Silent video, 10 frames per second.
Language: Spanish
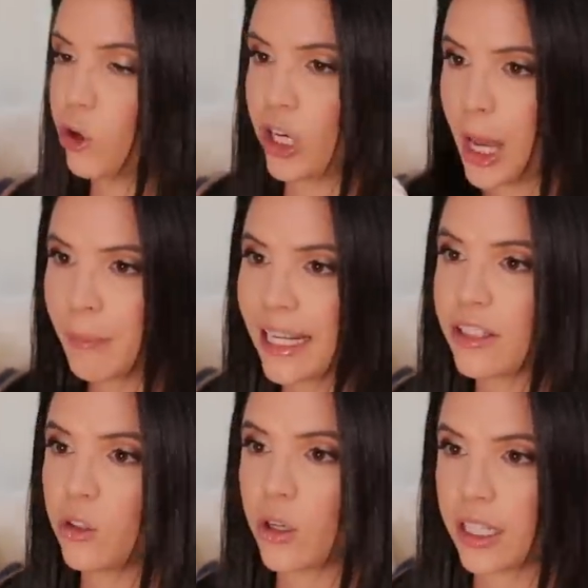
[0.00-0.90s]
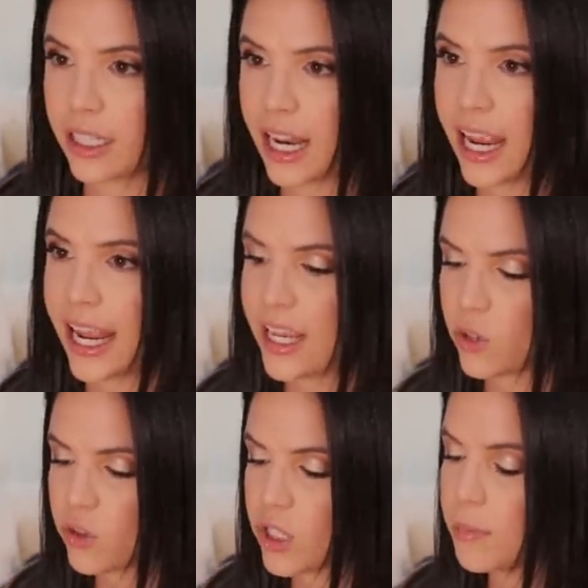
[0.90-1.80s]
el ornamento que trae.
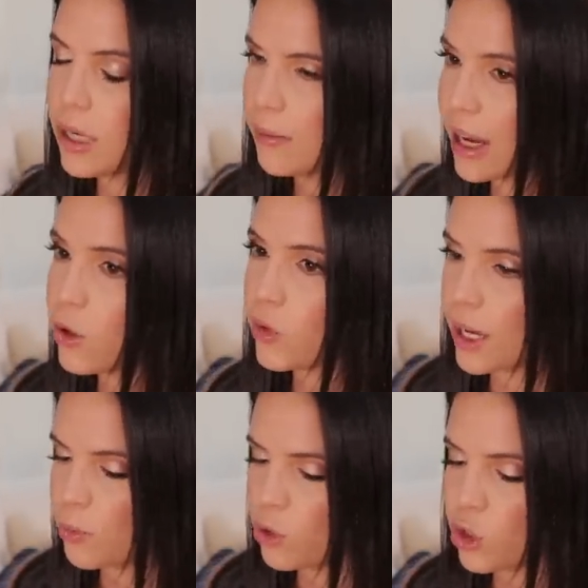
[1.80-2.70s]
Eso siempre va a ayudar